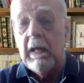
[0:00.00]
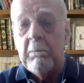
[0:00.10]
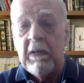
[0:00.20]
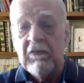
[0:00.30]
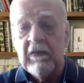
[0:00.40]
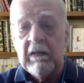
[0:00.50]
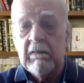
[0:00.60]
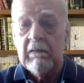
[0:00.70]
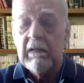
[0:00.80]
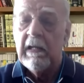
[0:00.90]
مصر
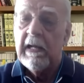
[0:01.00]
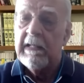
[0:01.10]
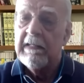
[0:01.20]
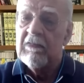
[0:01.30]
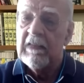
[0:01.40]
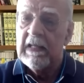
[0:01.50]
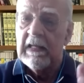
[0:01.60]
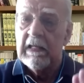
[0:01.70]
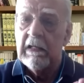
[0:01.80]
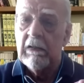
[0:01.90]
حديث
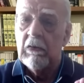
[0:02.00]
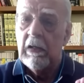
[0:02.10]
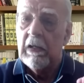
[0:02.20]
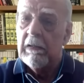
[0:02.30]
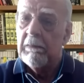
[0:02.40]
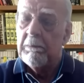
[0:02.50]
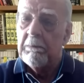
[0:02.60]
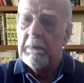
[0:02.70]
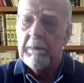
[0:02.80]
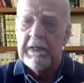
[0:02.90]
آخر
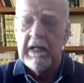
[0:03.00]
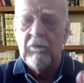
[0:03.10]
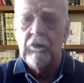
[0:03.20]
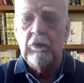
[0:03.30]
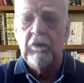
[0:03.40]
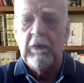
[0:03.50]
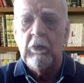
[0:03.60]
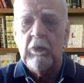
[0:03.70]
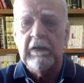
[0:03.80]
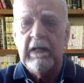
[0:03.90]
ما بدنا نفوت فيه
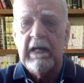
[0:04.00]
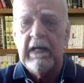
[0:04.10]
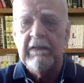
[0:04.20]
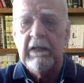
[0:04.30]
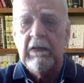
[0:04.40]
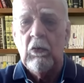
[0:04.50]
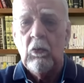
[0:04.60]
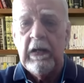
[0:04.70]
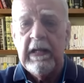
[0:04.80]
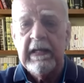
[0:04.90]
بوقت الحاضر
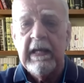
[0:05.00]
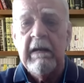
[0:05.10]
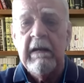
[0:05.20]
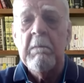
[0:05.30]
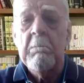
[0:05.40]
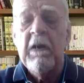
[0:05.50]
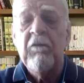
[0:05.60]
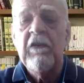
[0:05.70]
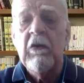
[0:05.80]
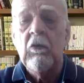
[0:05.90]
ولكن ما
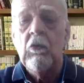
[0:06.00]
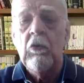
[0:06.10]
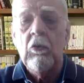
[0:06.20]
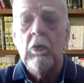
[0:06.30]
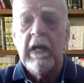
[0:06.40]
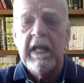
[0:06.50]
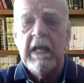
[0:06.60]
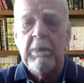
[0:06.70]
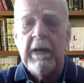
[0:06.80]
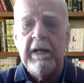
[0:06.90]
فينا نقول انه
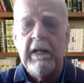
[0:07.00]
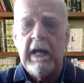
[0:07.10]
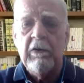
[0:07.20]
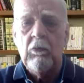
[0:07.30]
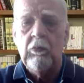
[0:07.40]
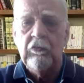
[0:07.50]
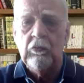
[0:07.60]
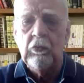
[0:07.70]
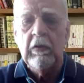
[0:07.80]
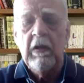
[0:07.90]
غيب عن عن
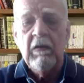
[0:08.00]
الوجود